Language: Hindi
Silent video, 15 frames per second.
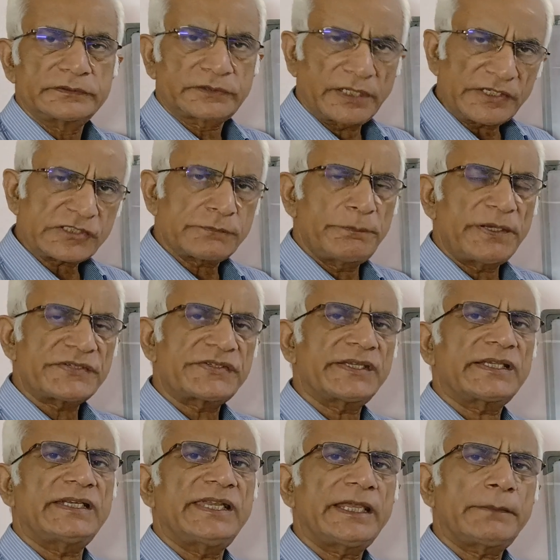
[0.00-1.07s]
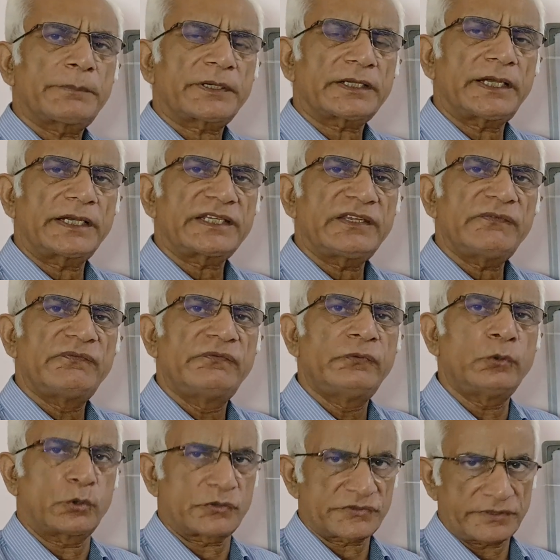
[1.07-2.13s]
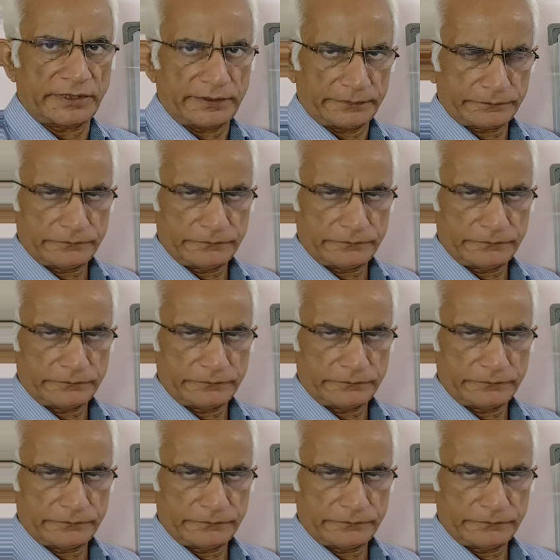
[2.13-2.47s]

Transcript: थ्रस्ट बेसिकली एक प्रकार की फोर्स है